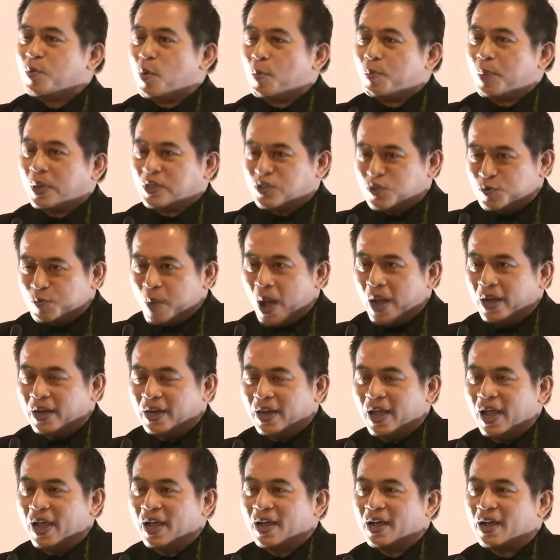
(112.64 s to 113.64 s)
บบปัจจุบัน
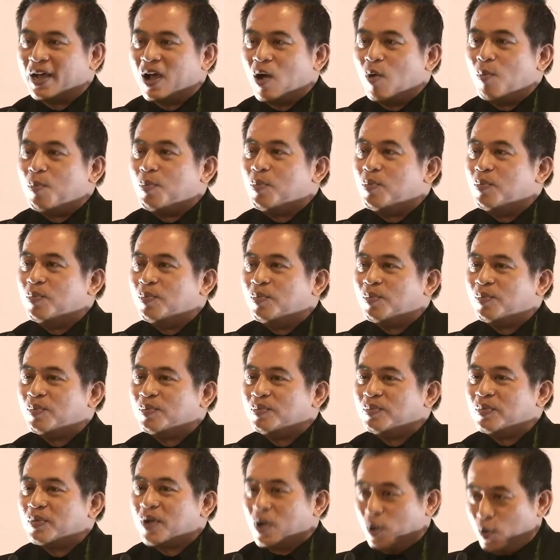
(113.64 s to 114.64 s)
เนี่ยเขา
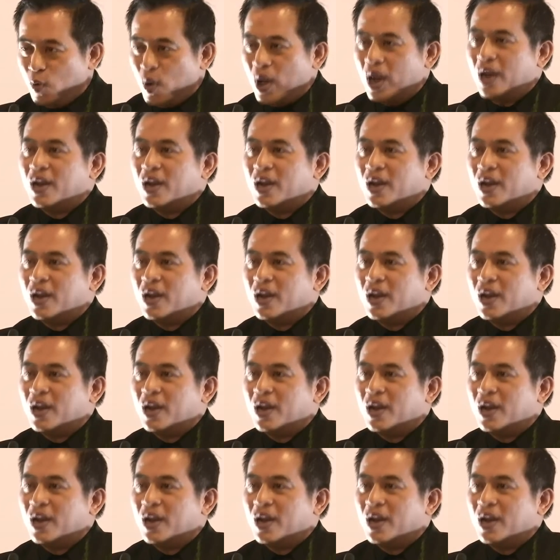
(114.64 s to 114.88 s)
กลัว